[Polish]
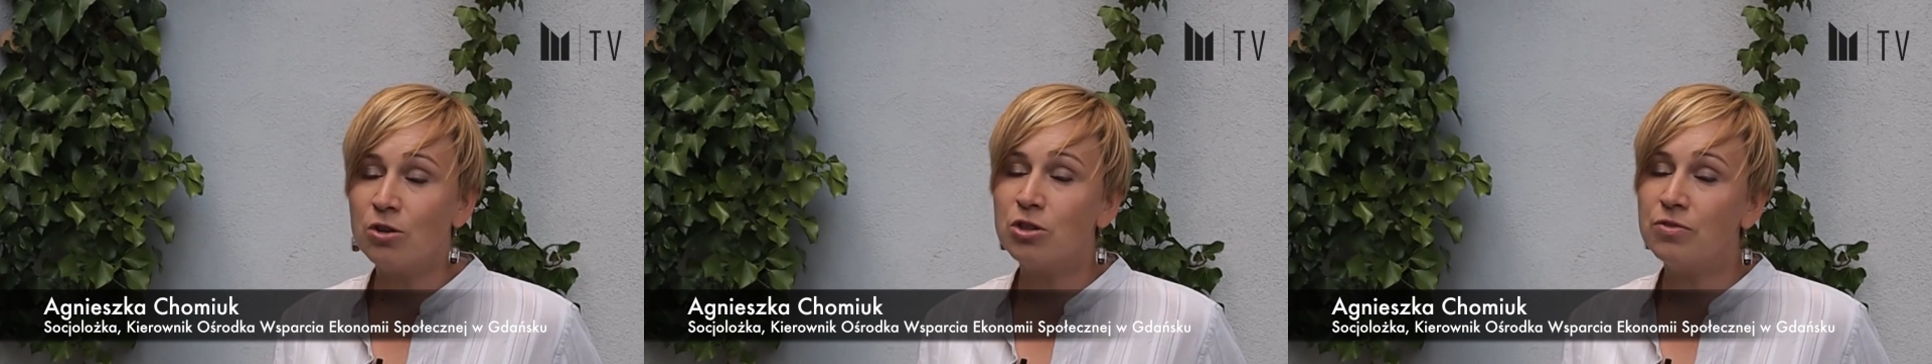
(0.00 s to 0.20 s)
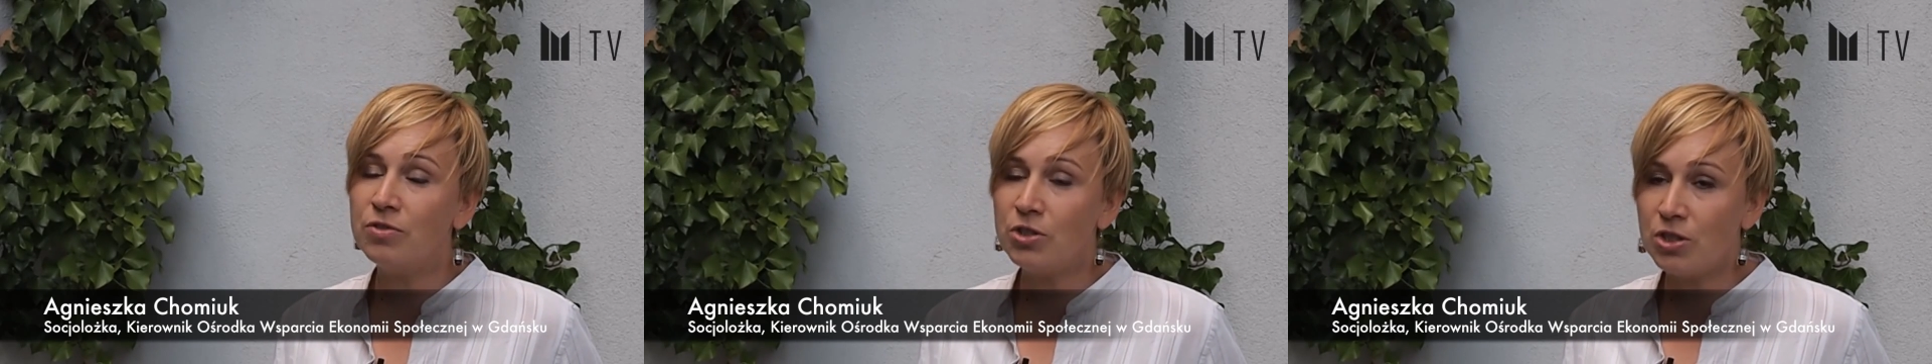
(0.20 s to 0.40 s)

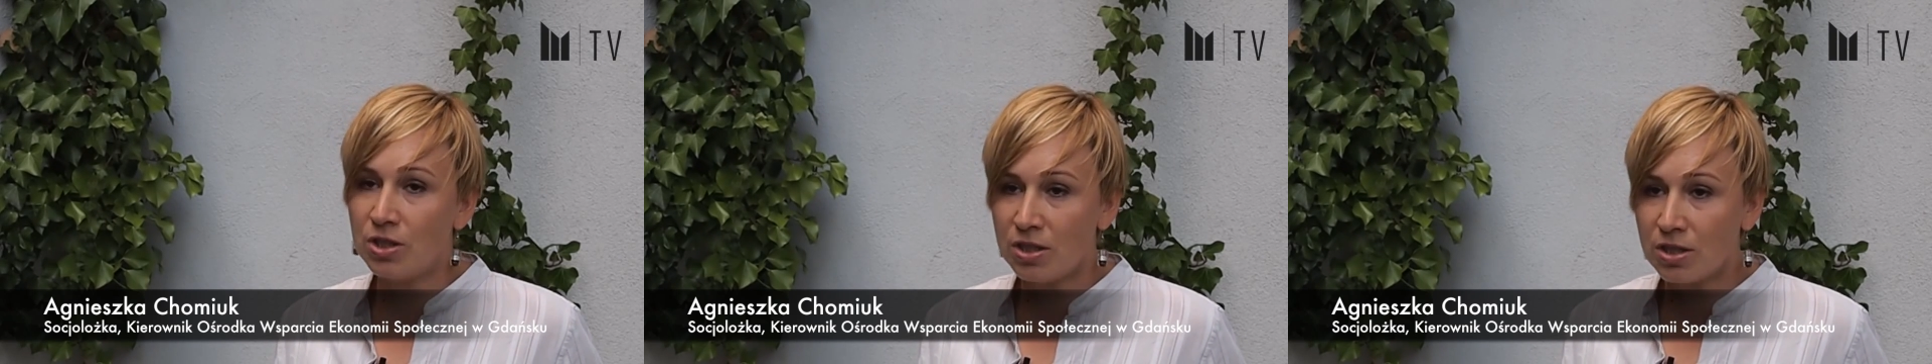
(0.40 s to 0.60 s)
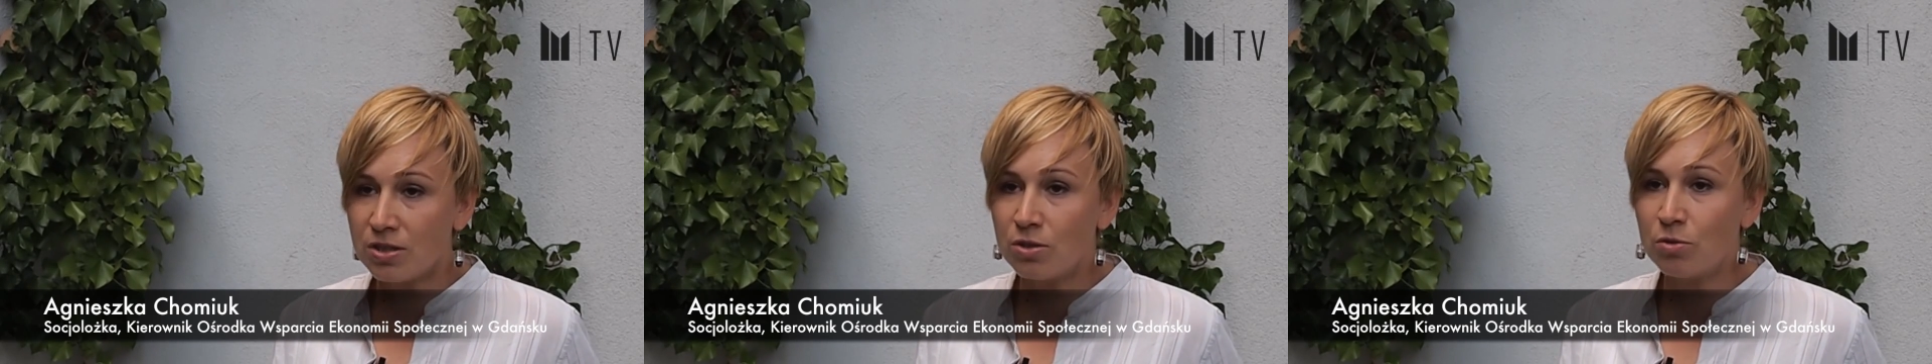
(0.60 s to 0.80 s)

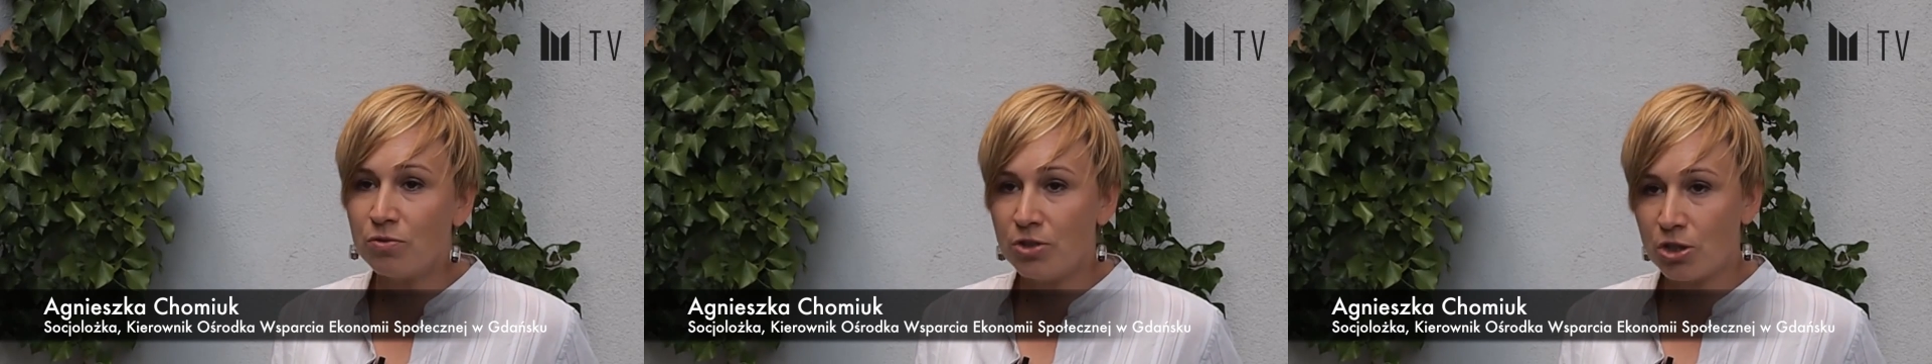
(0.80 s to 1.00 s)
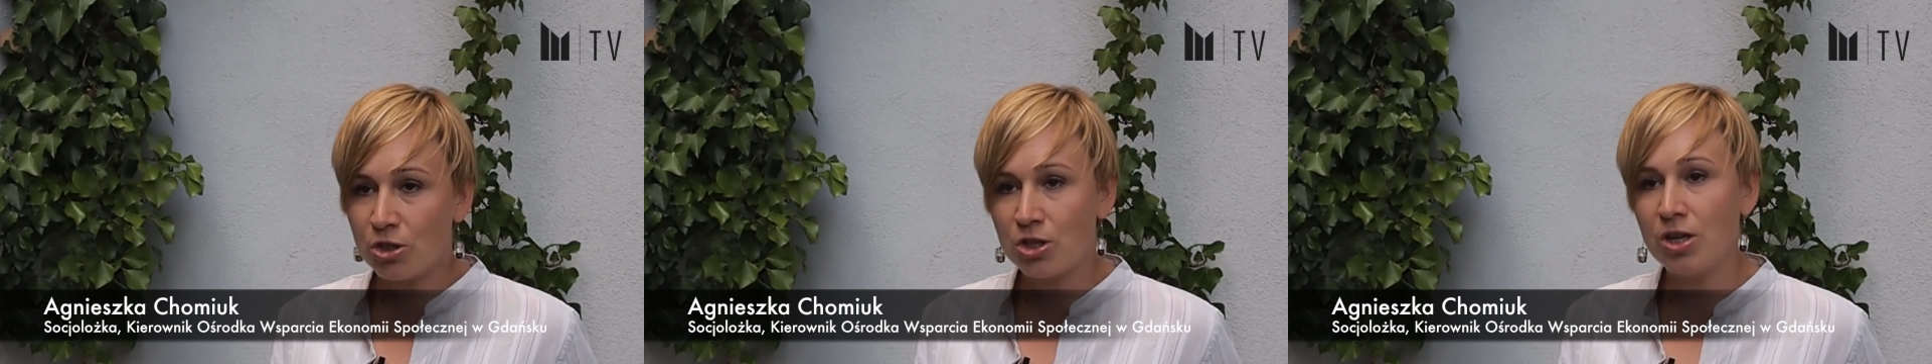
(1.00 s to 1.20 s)
Oczywiście jest
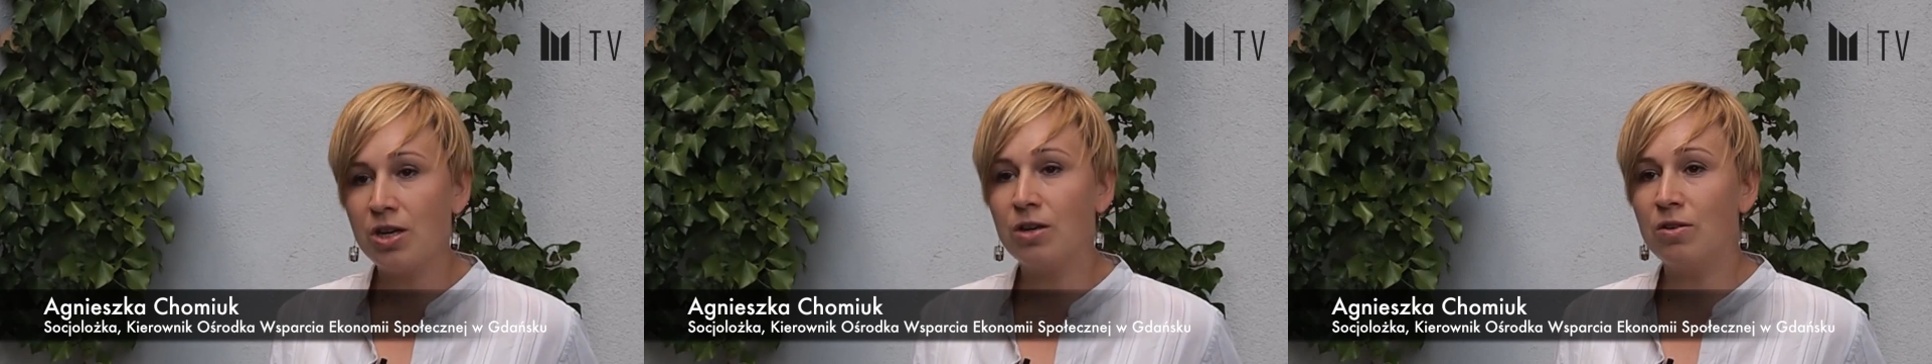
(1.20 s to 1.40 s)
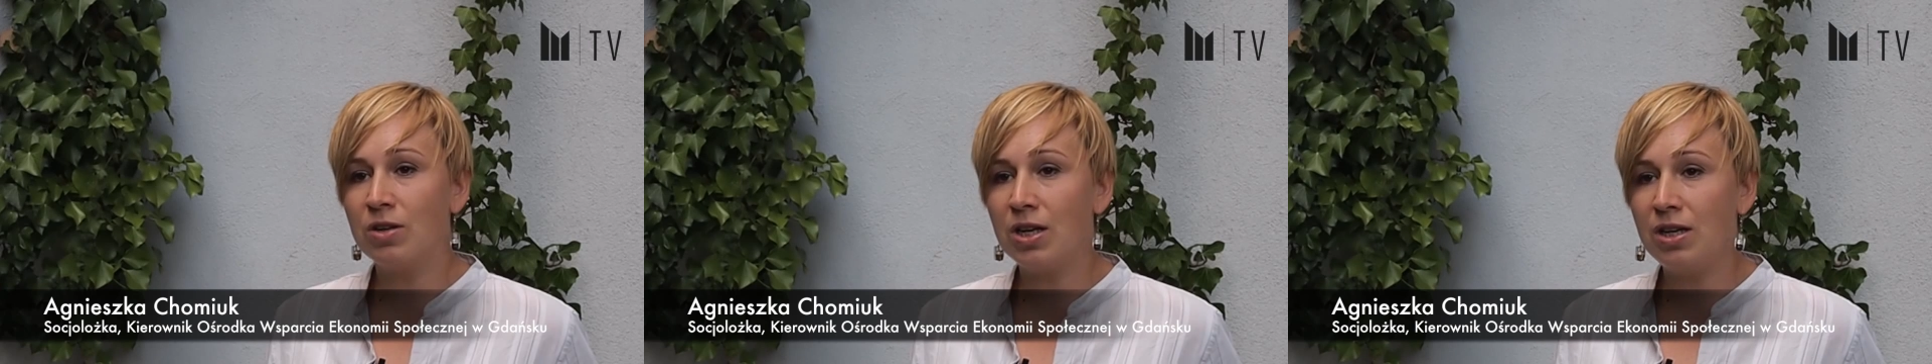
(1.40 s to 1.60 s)
również
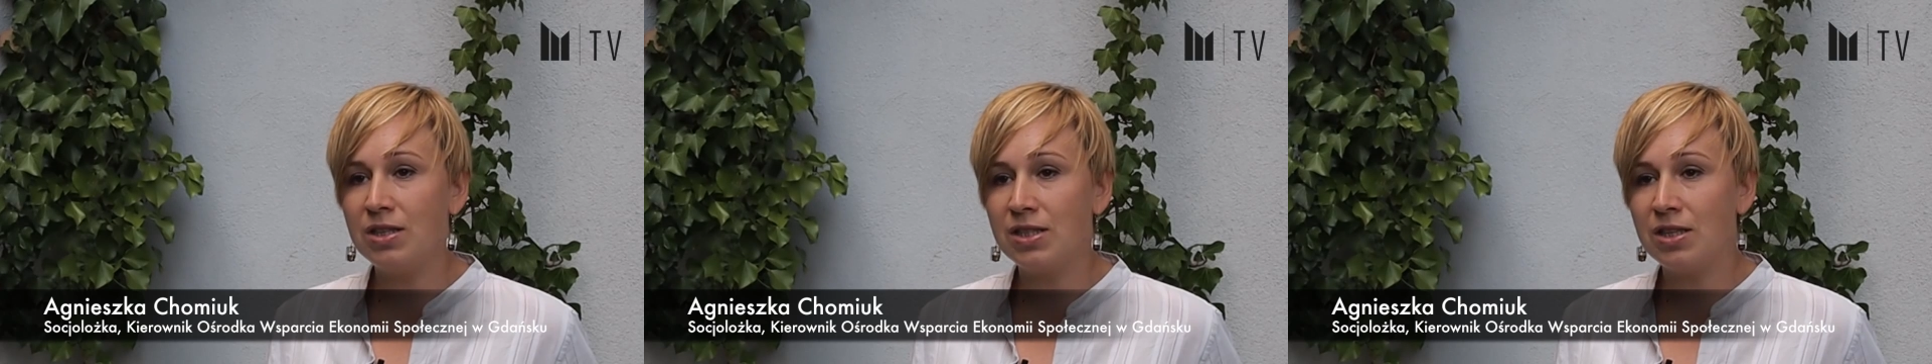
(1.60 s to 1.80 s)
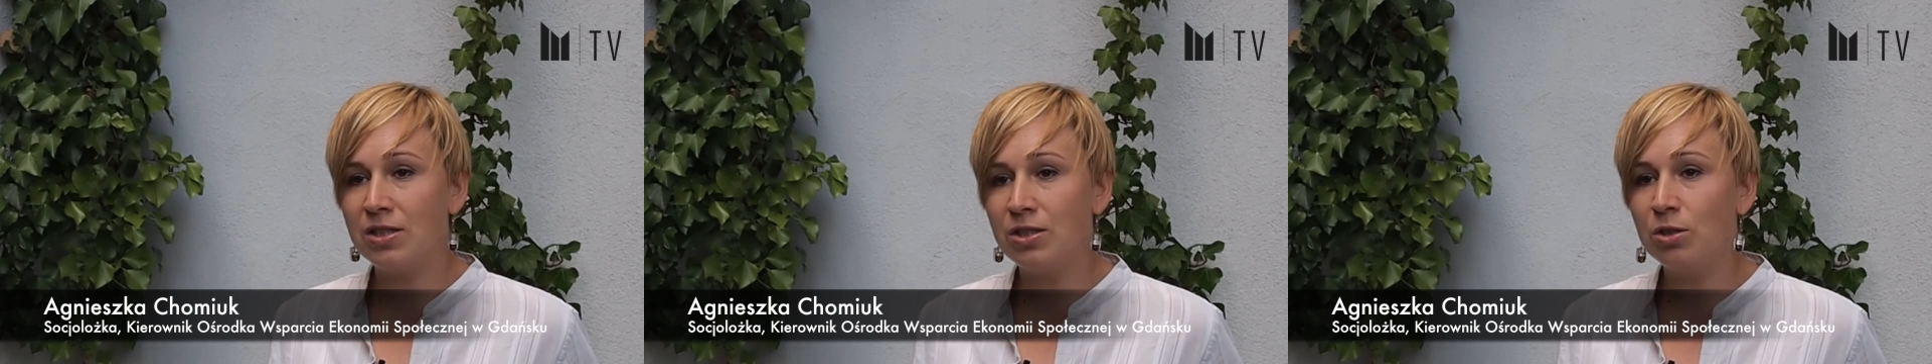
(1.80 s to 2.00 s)
szereg
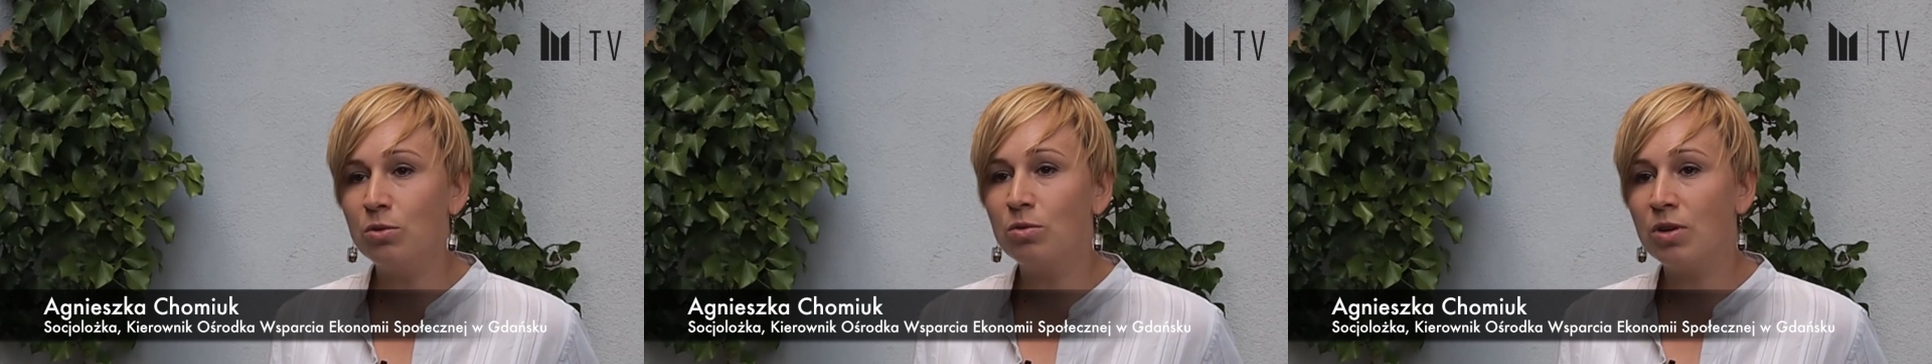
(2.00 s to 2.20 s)
organizacji,